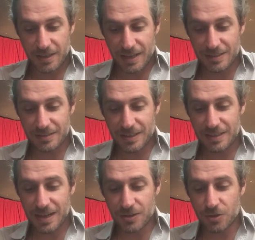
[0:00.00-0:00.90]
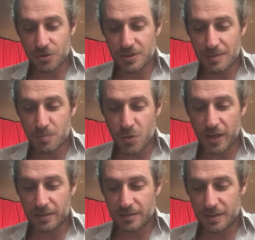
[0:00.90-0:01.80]
Cantan las cosas
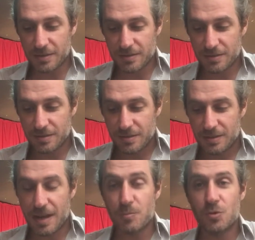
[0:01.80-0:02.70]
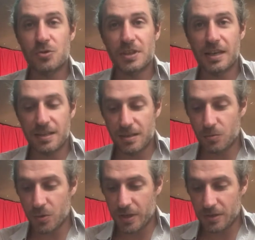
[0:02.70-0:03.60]
muertas, la música del
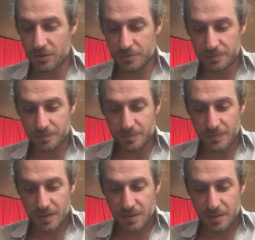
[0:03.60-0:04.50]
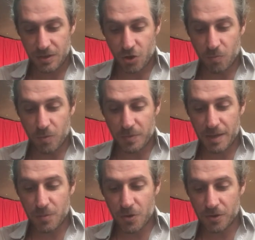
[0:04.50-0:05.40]
vuelo. Como mi
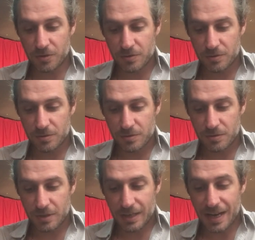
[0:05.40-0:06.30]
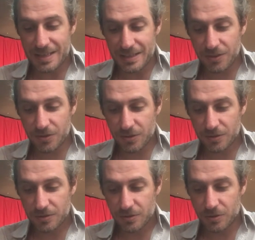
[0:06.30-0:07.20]
amor caído
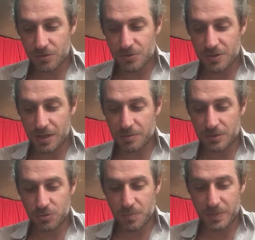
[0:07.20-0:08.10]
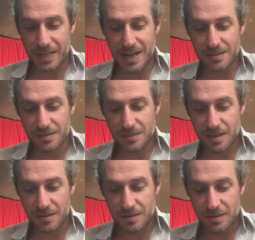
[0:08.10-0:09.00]
conserva su
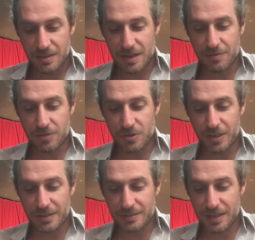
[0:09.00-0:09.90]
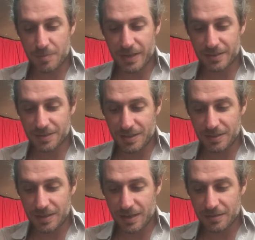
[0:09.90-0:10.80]
esperanza, la floresta
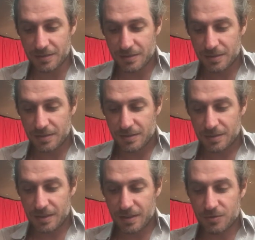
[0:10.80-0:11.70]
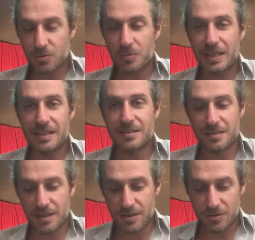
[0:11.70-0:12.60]
marchita quiere subir al
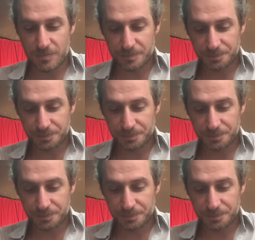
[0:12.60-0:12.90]
cielo.